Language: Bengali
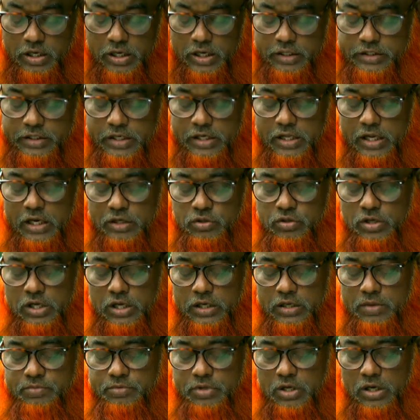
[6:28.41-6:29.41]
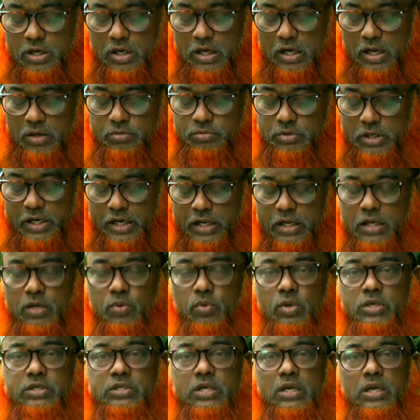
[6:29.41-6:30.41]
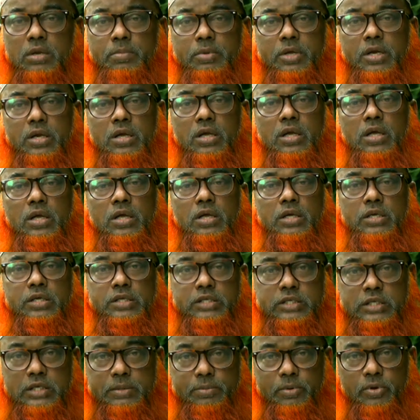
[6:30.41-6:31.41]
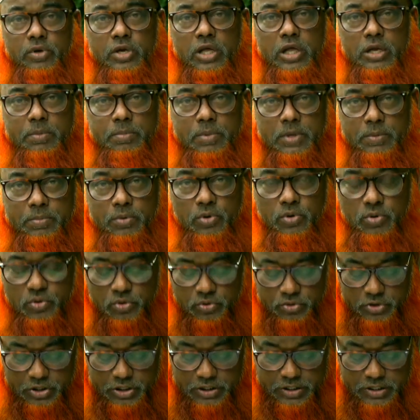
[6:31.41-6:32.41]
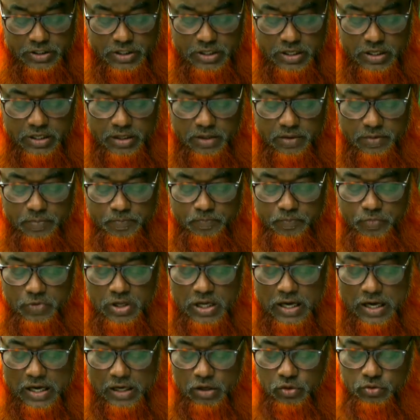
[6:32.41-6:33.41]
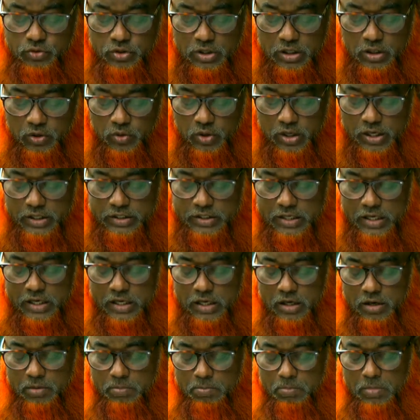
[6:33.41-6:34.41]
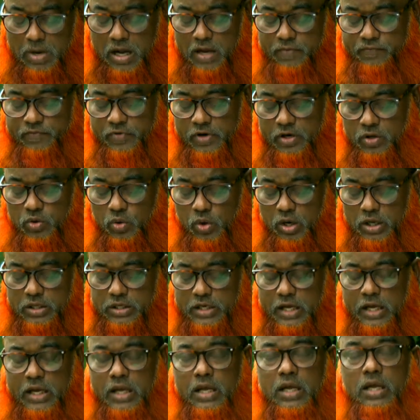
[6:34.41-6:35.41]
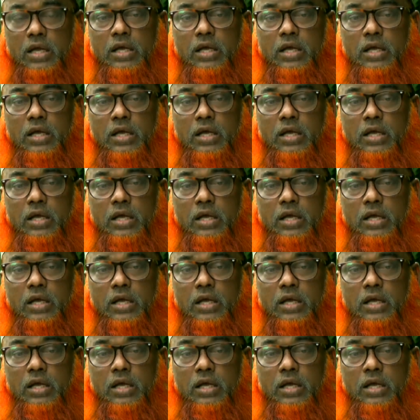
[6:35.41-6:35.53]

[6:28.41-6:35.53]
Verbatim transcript: এদিনে রাসুল আকরম সাল্লাহ আলিহি আসাল্লামের জীবনের বিভিন্ন দিক নিয়ে আলোচনা করা যায় মাহফিল করা যায়